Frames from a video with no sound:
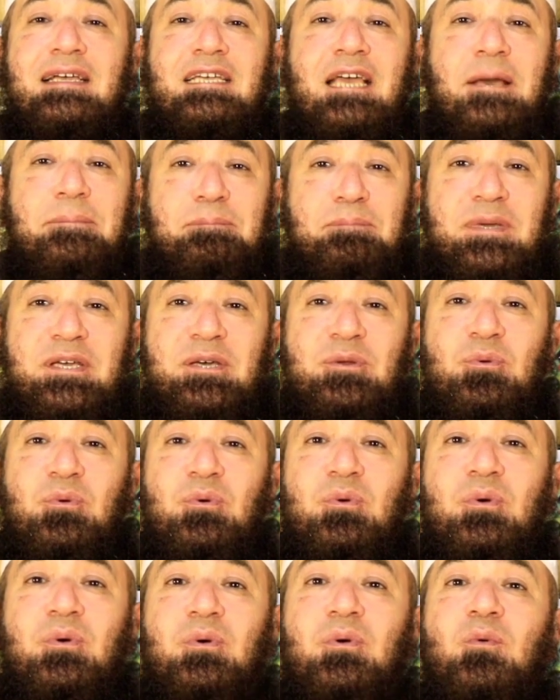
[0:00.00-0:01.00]

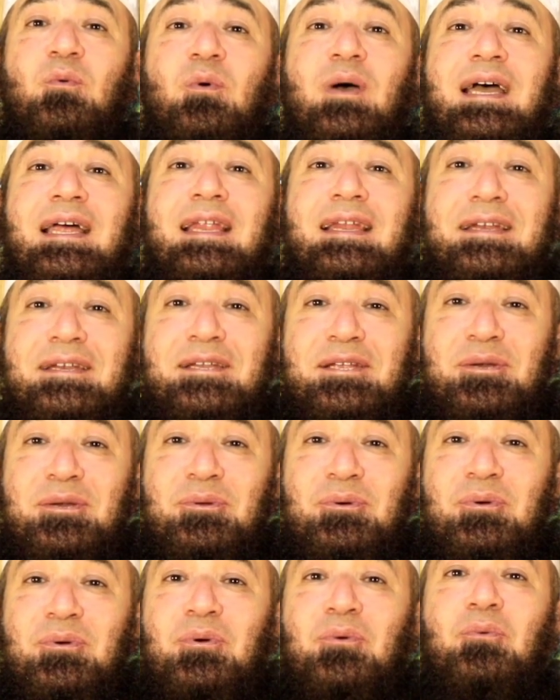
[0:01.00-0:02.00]
كبروا
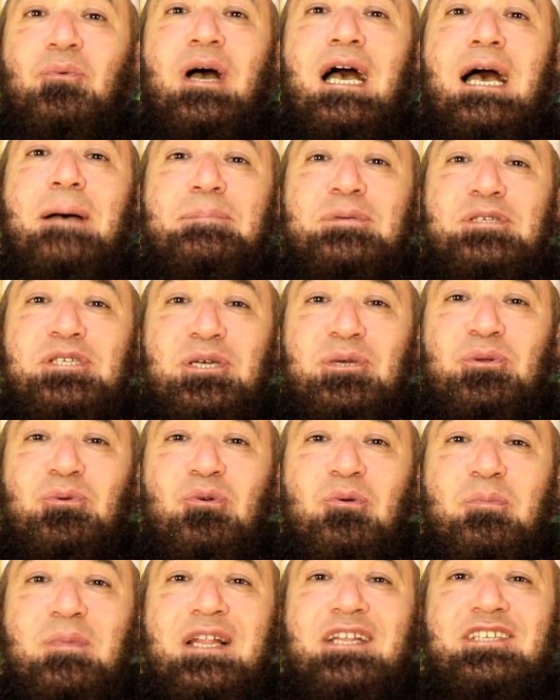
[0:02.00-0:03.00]
وهللوا
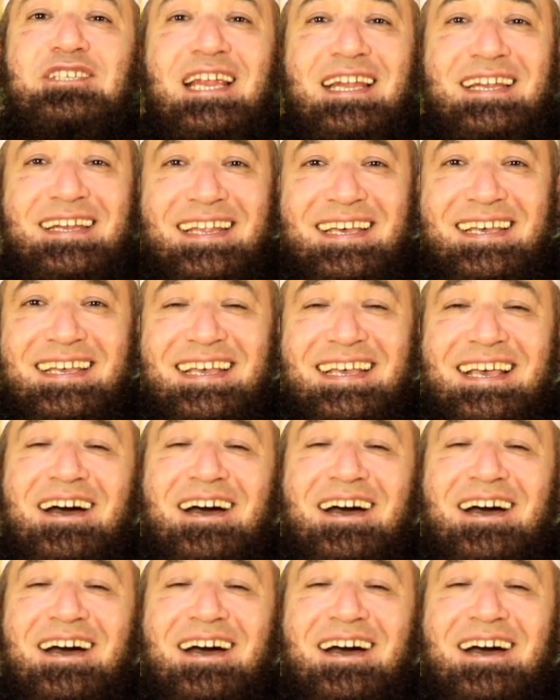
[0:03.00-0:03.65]
وأبشروا بالجنة